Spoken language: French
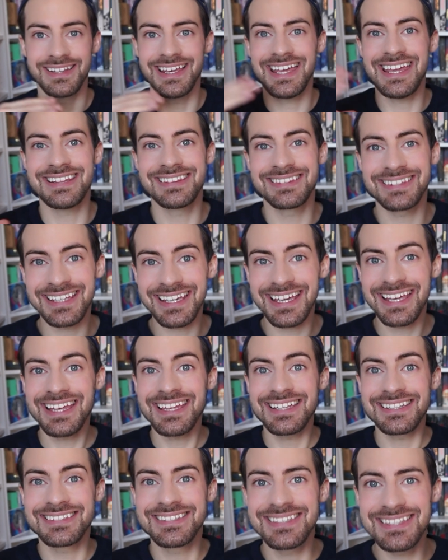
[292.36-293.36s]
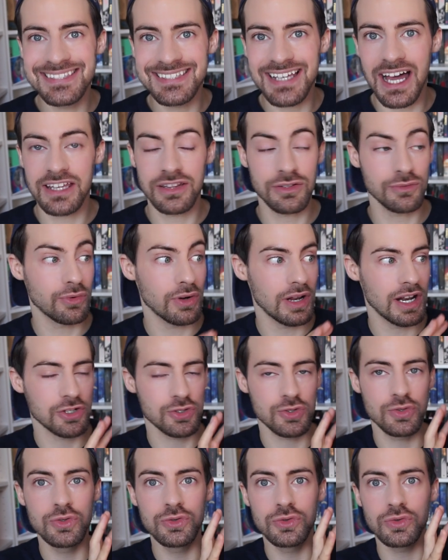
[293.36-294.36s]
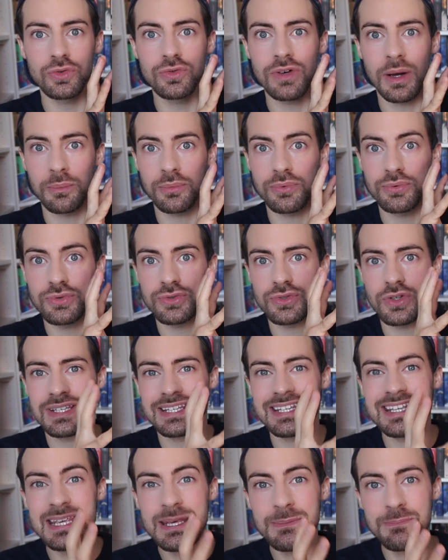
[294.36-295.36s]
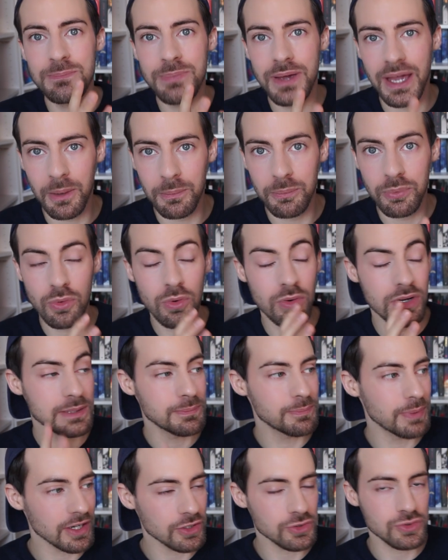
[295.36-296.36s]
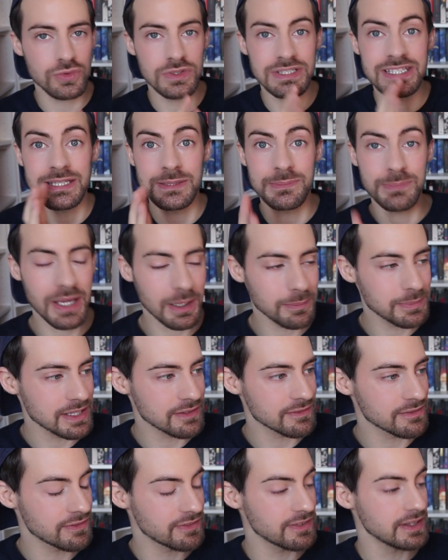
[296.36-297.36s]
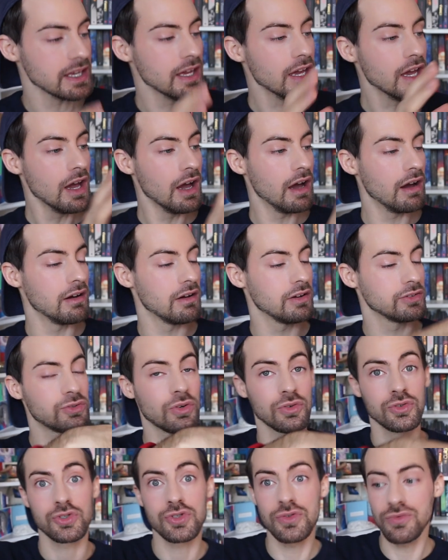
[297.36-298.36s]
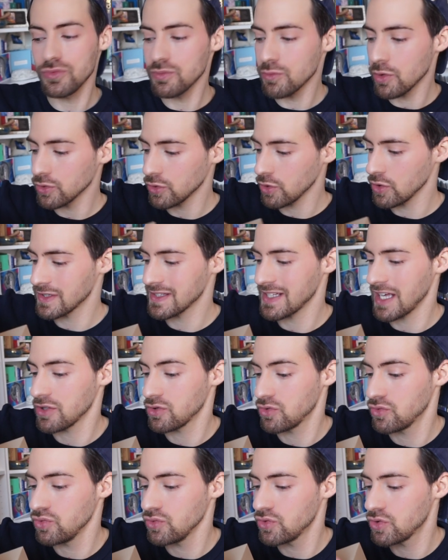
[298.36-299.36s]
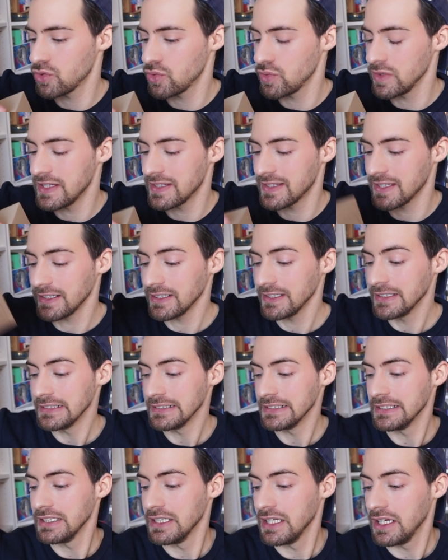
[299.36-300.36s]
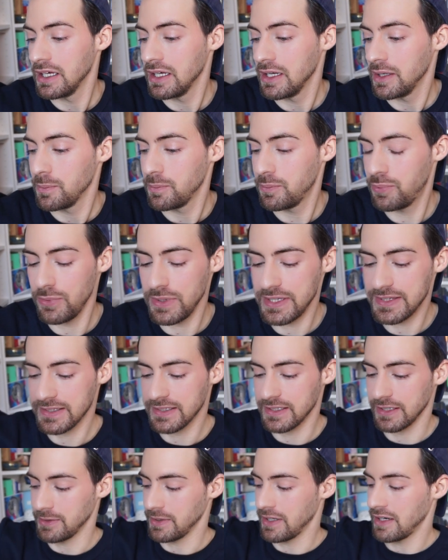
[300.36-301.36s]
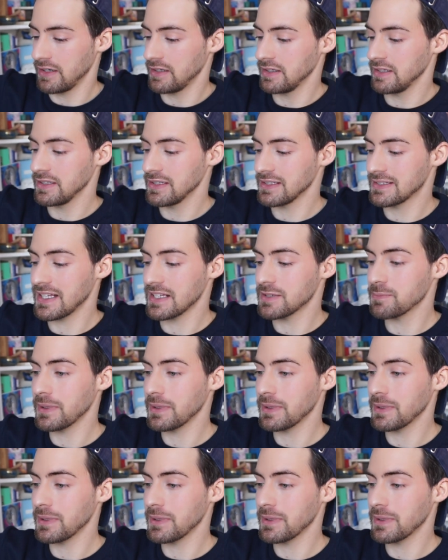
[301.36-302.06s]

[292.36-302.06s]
et très design. Voilà, je le trouve en plus hyper beau, hyper joli, hyper bien fait. Euh, donc je vous montre ça tout de suite, puisque ça se